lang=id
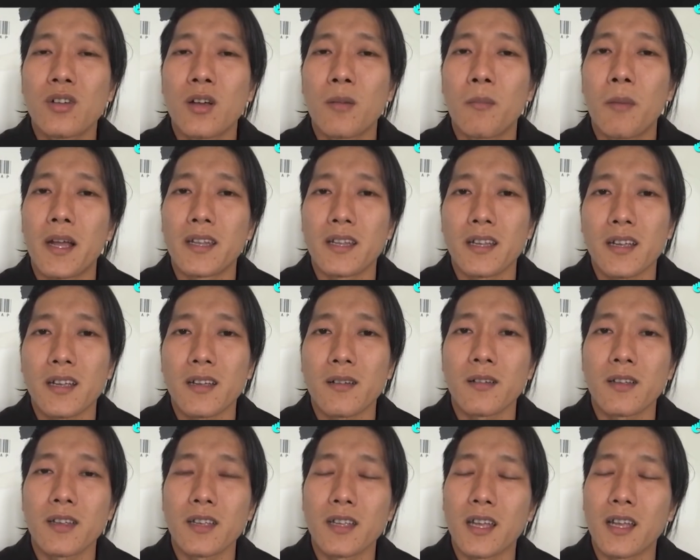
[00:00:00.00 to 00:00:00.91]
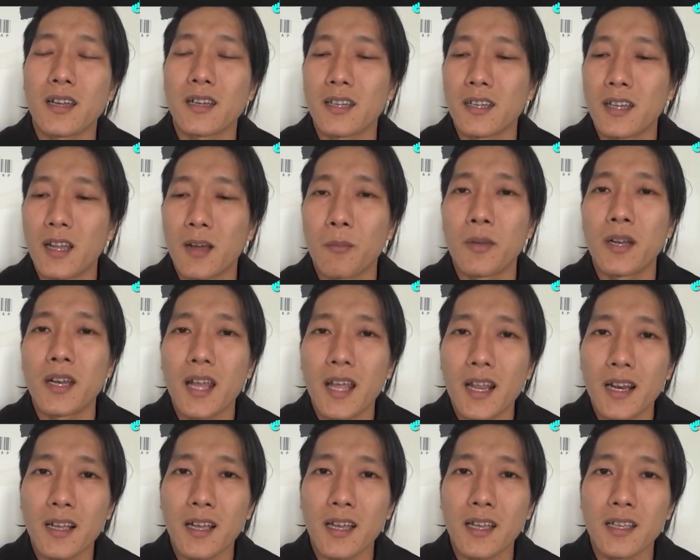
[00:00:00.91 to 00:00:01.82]
juga banyak yang tidak
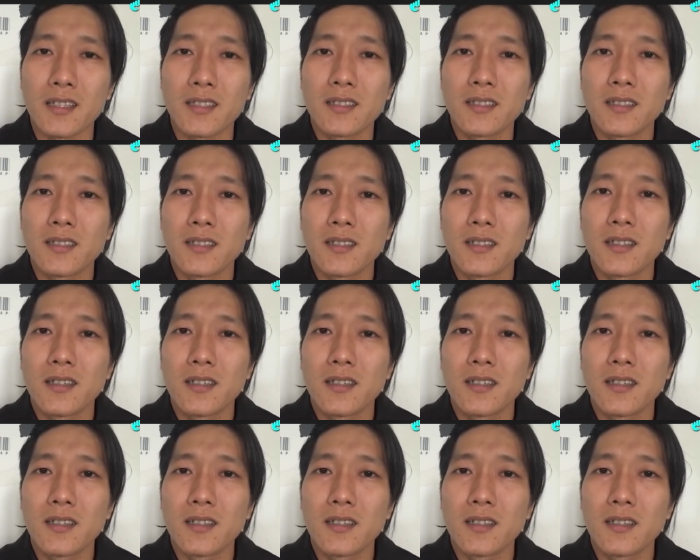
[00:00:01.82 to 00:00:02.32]
benar guys